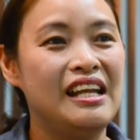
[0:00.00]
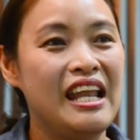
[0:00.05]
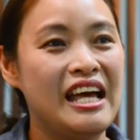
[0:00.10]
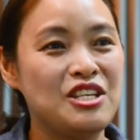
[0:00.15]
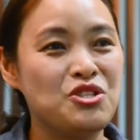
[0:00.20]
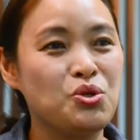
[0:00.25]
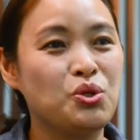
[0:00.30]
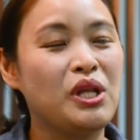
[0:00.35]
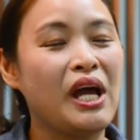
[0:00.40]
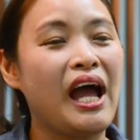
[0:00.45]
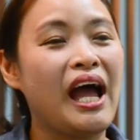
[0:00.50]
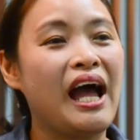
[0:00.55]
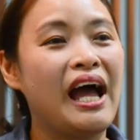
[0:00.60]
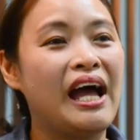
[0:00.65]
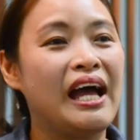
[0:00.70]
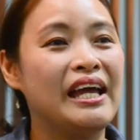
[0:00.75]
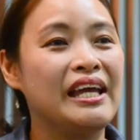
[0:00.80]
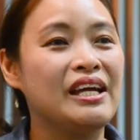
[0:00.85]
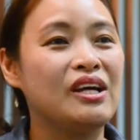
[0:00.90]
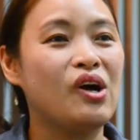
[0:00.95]
และสุด
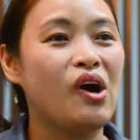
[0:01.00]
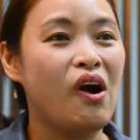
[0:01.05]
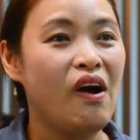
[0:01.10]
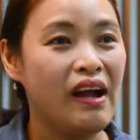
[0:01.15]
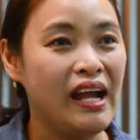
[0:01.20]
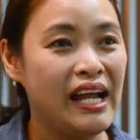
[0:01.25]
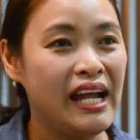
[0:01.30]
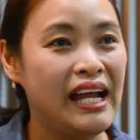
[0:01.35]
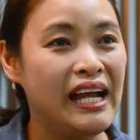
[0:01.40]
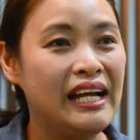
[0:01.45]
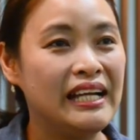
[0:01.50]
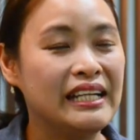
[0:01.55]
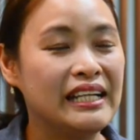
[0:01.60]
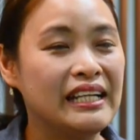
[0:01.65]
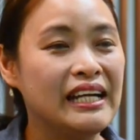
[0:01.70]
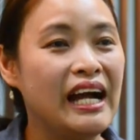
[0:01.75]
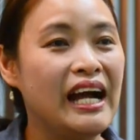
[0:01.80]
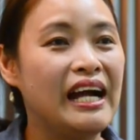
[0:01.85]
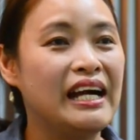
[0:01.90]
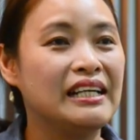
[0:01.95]
ท้ายข้อ5
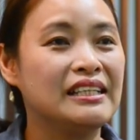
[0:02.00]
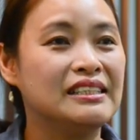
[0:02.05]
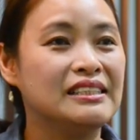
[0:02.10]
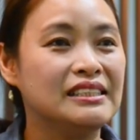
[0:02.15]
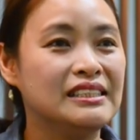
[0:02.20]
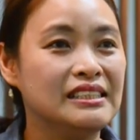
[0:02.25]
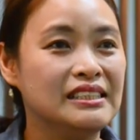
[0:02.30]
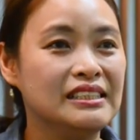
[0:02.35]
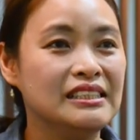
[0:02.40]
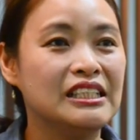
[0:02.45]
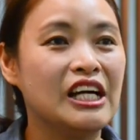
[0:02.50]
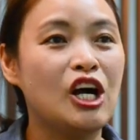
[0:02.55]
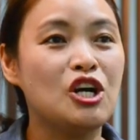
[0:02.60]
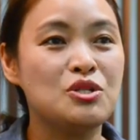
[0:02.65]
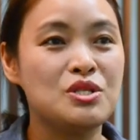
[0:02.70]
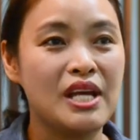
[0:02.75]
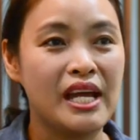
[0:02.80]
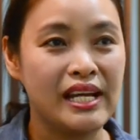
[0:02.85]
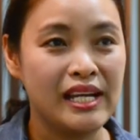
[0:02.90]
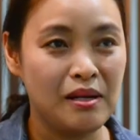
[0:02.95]
นะคะก็คือ
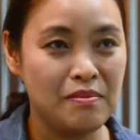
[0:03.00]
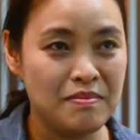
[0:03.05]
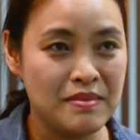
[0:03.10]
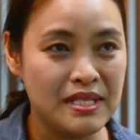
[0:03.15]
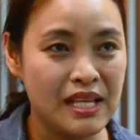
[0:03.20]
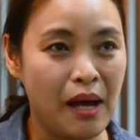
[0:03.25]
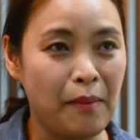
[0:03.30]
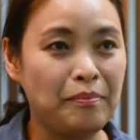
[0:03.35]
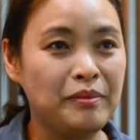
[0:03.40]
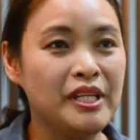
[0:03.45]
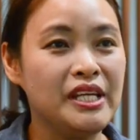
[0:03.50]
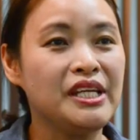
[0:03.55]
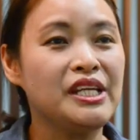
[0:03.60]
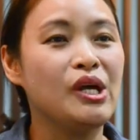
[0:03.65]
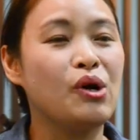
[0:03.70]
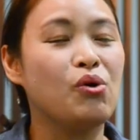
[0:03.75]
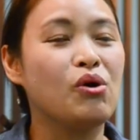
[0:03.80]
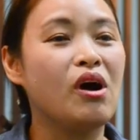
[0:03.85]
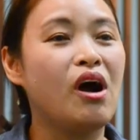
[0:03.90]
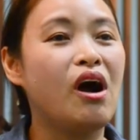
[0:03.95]
เข้าใจคำศัพท์ที่
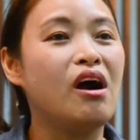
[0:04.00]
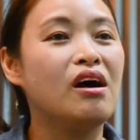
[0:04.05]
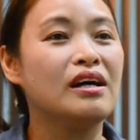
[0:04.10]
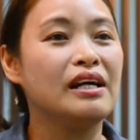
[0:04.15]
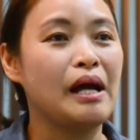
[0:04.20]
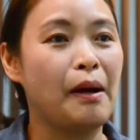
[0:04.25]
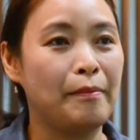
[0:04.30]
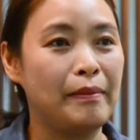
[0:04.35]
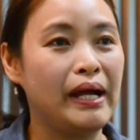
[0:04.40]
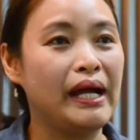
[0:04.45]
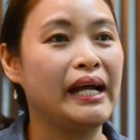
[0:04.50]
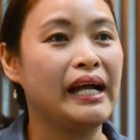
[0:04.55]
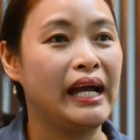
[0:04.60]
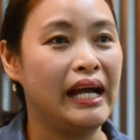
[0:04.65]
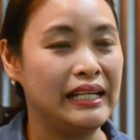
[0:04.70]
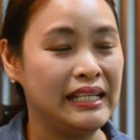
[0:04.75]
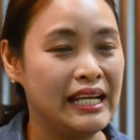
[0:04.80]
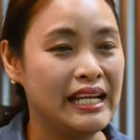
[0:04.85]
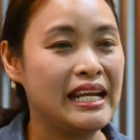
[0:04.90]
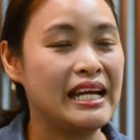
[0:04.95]
เกี่ยวข้องกับอา
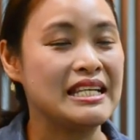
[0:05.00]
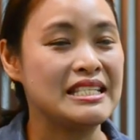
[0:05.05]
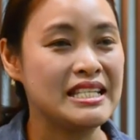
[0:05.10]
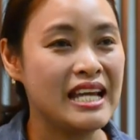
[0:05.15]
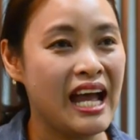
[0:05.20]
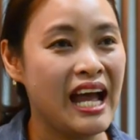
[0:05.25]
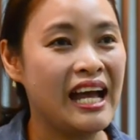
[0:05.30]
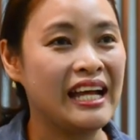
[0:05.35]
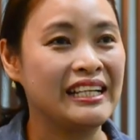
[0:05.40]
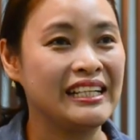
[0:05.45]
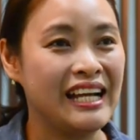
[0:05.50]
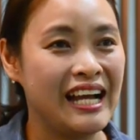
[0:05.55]
หารนานาชาติ